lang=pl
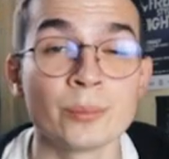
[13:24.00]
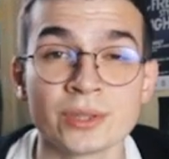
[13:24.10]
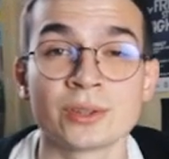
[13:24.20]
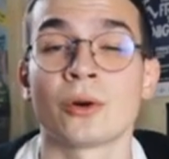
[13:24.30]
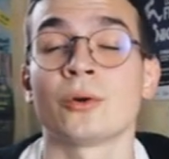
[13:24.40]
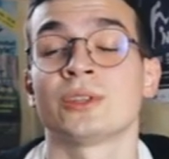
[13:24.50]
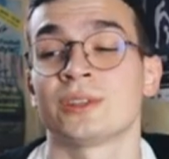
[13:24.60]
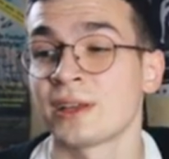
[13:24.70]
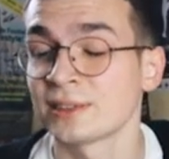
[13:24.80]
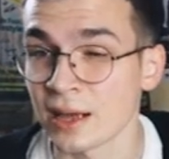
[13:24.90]
na
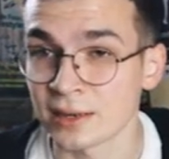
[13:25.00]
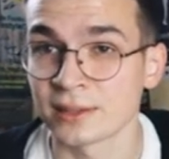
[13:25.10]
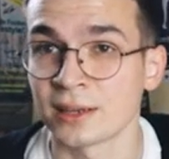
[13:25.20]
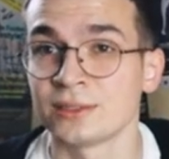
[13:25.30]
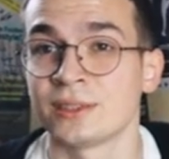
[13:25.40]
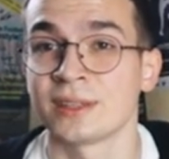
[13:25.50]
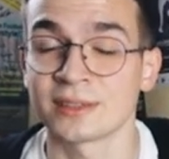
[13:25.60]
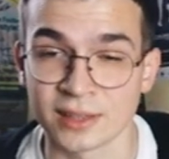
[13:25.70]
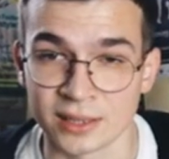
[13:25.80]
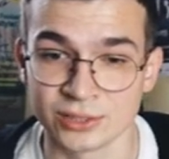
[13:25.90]
betonie, na tartanie, na
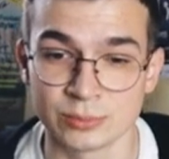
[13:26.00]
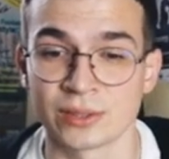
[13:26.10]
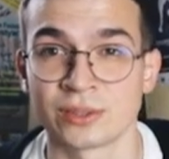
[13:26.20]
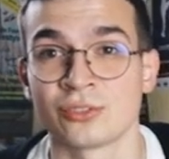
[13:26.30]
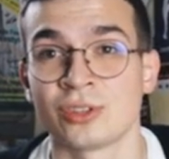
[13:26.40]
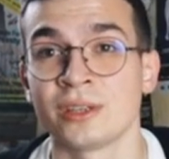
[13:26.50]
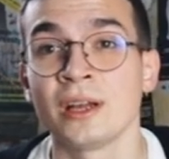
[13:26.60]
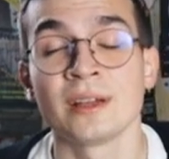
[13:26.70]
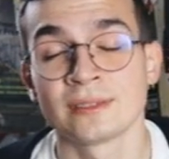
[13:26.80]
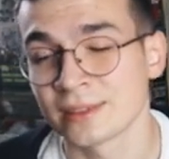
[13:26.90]
sali gimnastycznej.
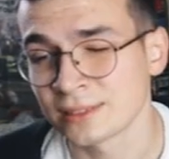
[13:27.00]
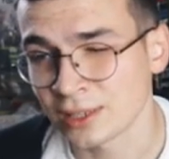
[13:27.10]
Na